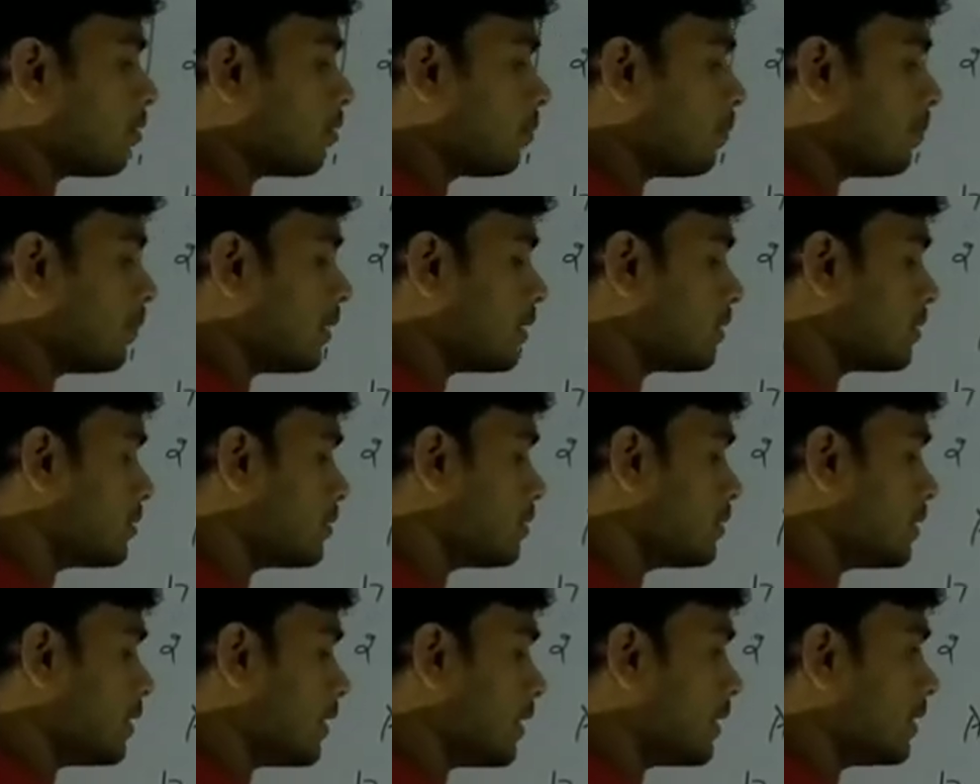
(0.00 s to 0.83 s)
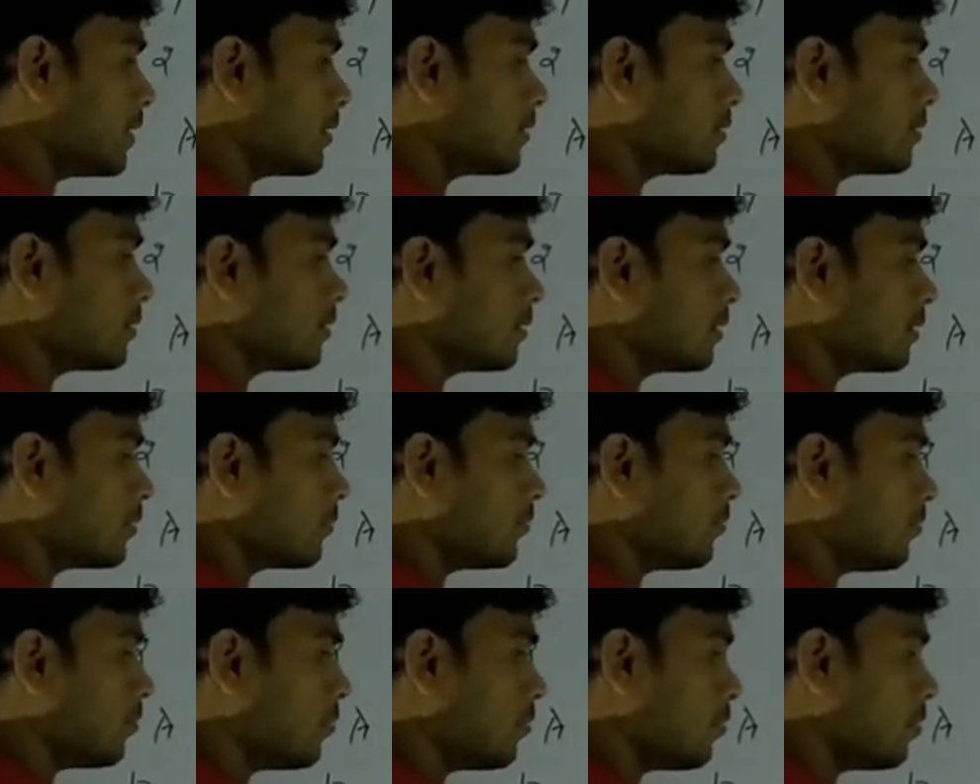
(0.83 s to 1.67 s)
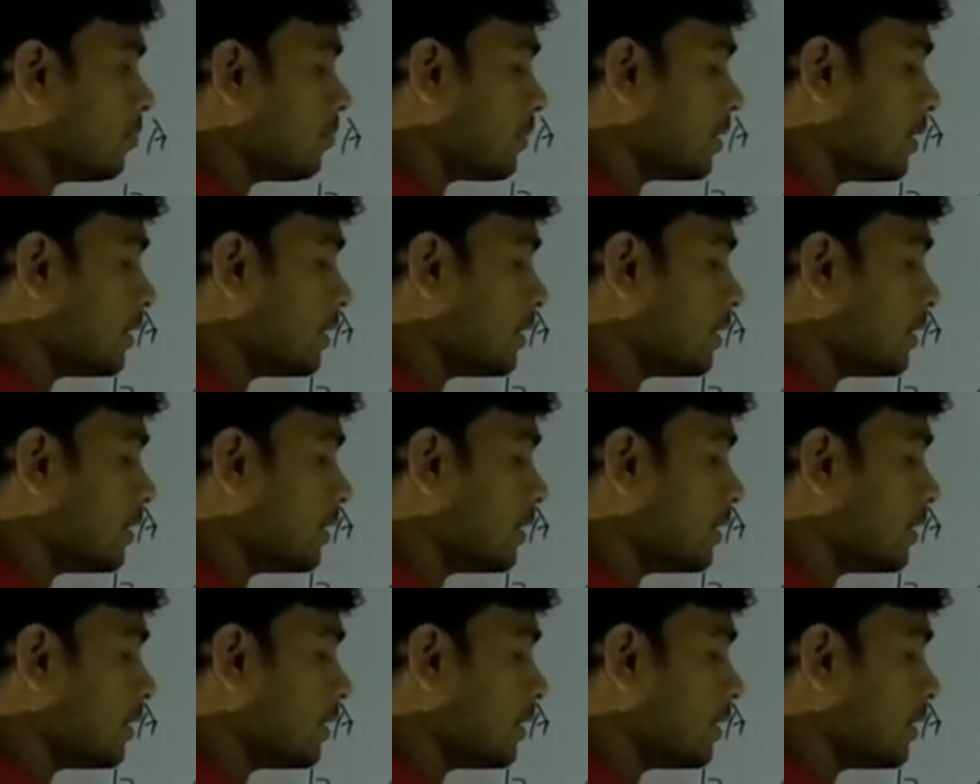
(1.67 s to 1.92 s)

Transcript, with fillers: और प्लस जेड फोर